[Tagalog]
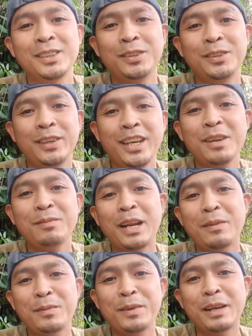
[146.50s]
So ayan,
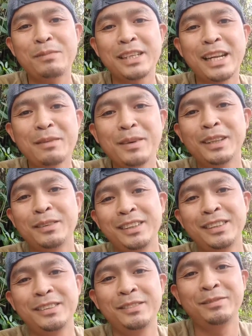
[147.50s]
maraming maraming salamat.
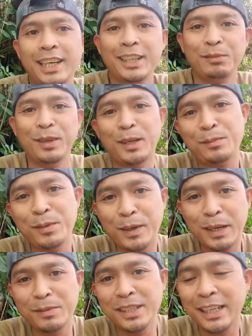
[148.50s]
At maraming
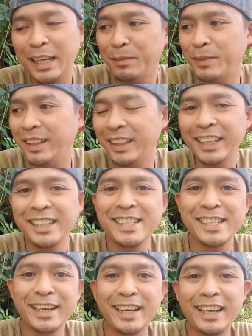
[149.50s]
maraming salamat
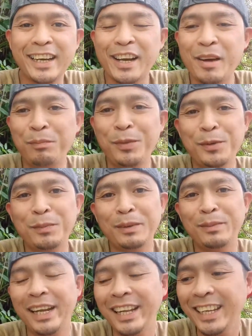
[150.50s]
din sa Kapyu
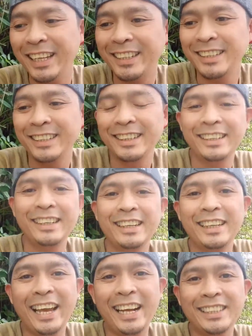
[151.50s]
Family
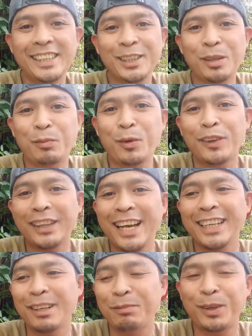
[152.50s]
dahil sa
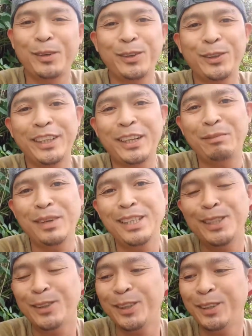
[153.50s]
suporta sa panonood ng
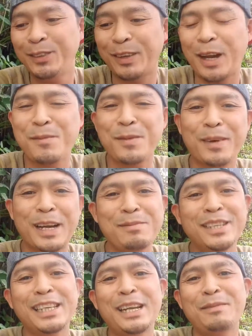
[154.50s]
video ko. Maraming
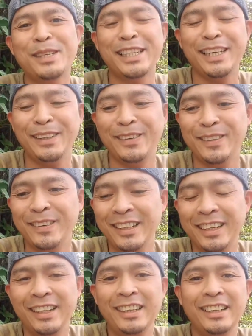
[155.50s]
maraming salamat sa inyo
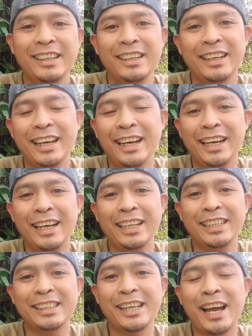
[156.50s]

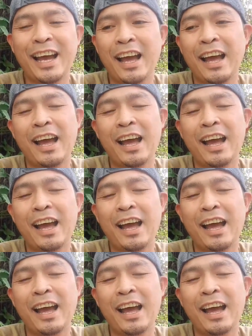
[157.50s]
at sa